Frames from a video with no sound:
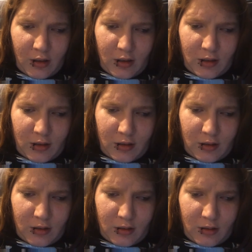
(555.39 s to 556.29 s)

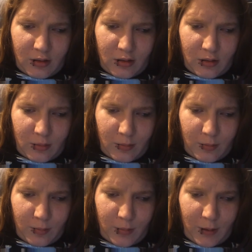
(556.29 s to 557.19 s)
in,
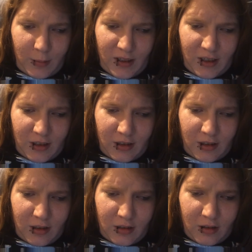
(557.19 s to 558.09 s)
am
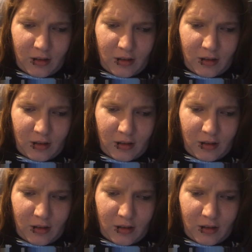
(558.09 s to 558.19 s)
Handy